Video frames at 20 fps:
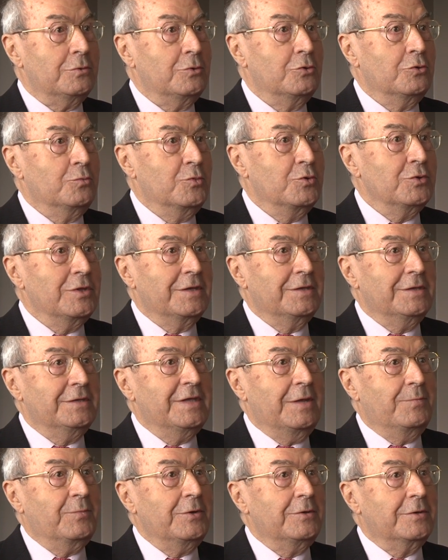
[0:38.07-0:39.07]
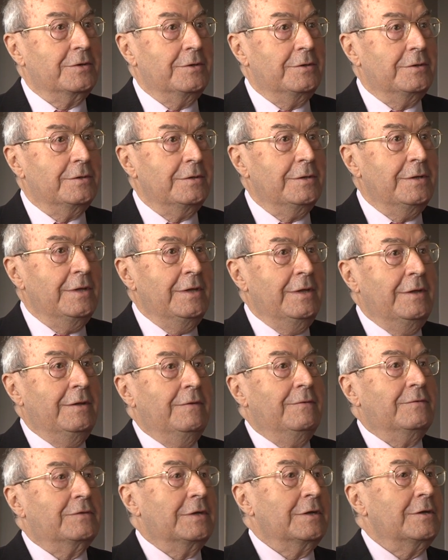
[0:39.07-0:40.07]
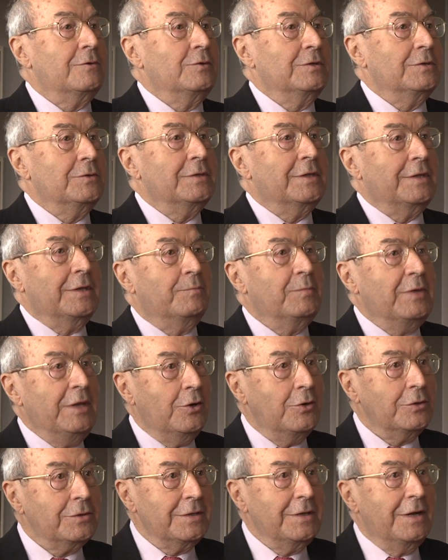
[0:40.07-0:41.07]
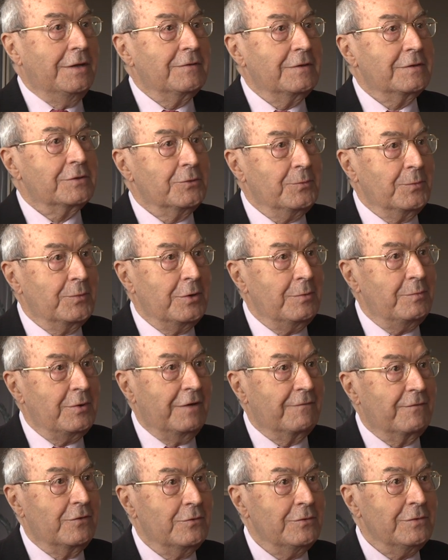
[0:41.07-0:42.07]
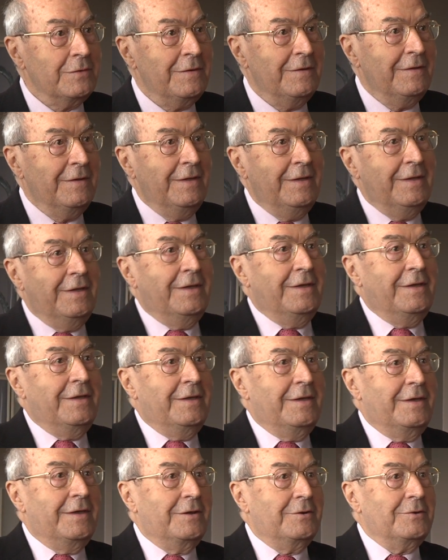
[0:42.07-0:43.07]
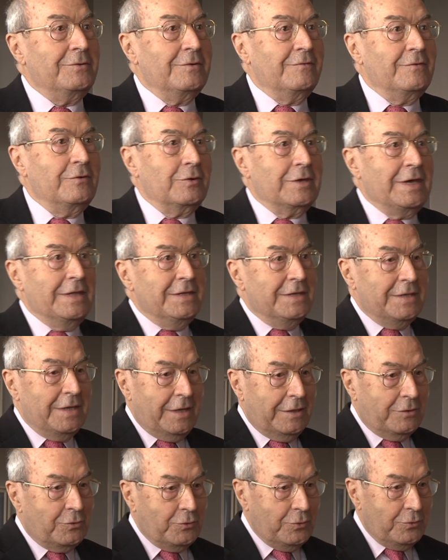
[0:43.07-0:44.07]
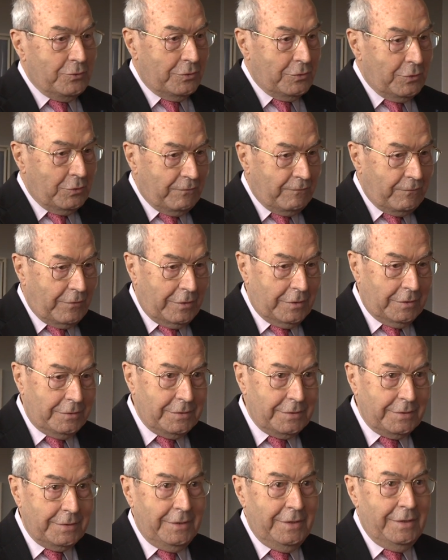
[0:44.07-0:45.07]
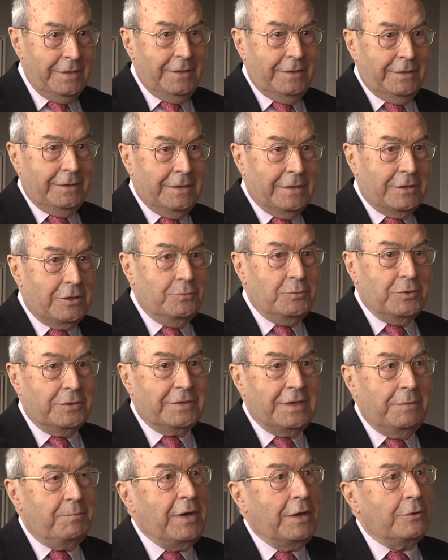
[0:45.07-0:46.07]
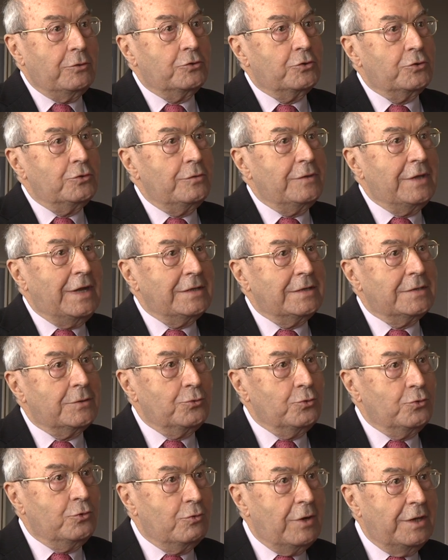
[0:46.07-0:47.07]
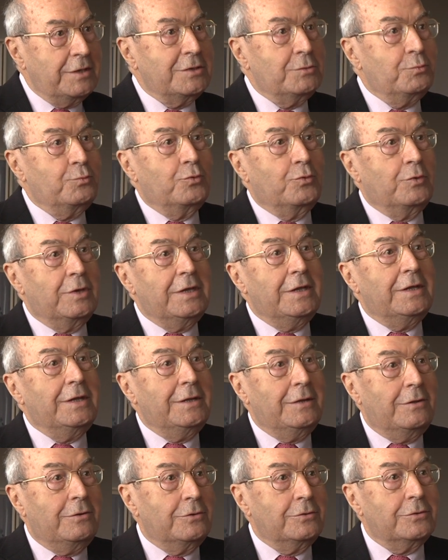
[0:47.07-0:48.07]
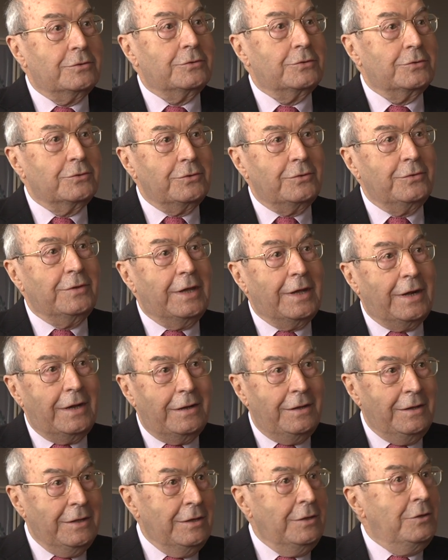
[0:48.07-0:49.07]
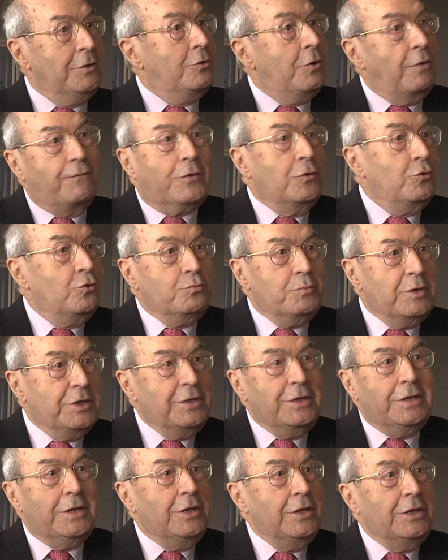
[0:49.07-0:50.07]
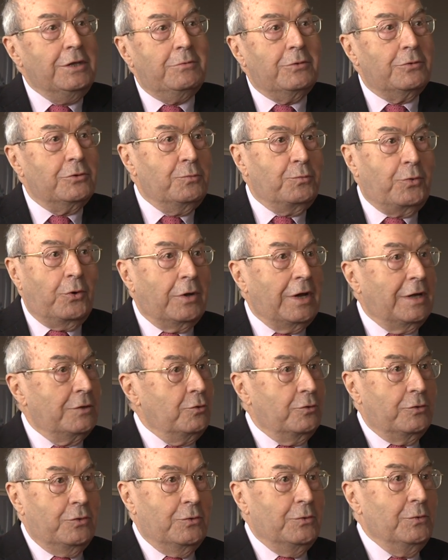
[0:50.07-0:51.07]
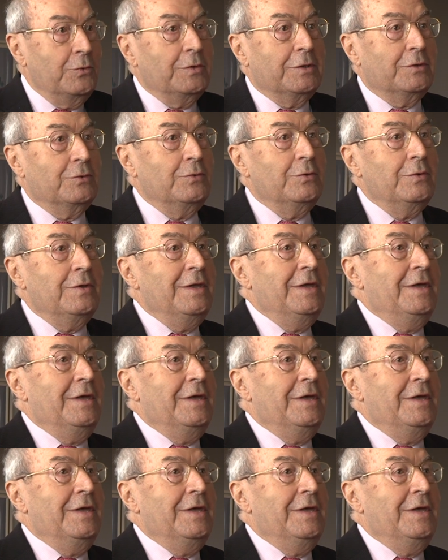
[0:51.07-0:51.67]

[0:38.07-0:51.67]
Le mot n'existait pas encore. Vous savez que Louison était pilote, il avait son propre avion, et alors on avait organisé un tour de France qui commençait par le journal Sud-Ouest, puis le journal, enfin le Midi Libre, le Progrès de Lyon et tout.